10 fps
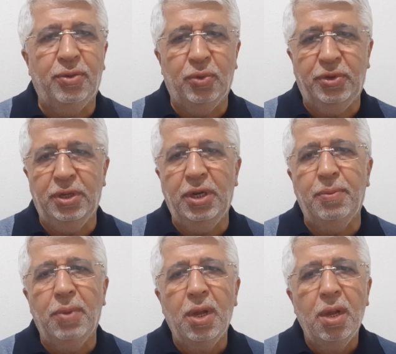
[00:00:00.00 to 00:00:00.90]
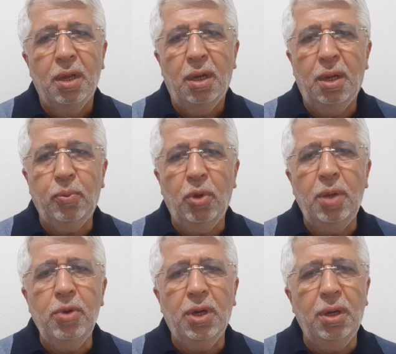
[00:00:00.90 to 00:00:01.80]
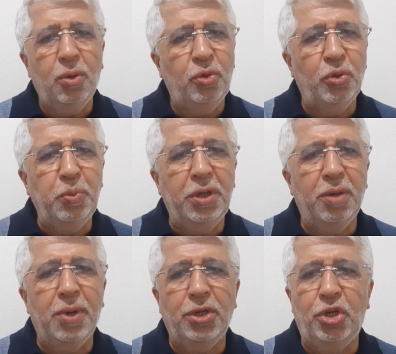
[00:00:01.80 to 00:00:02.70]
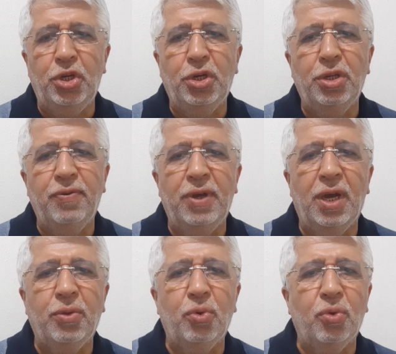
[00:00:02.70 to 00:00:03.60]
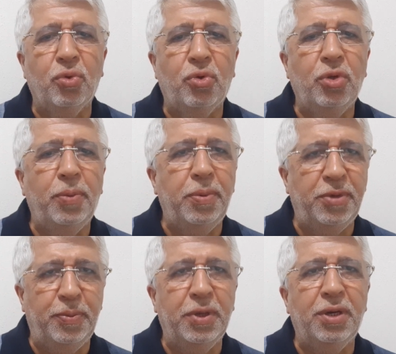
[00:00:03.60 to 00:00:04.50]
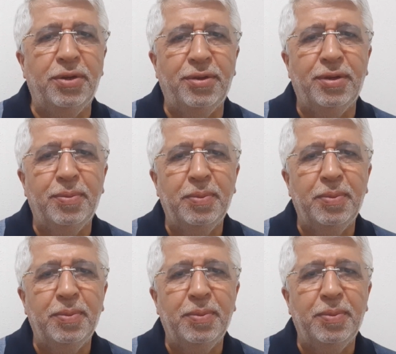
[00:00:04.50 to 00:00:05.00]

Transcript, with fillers: Dostlarım, Abdülhamit Karakoç'un Mihirban şiirini veya türküsünü hepimiz biliriz.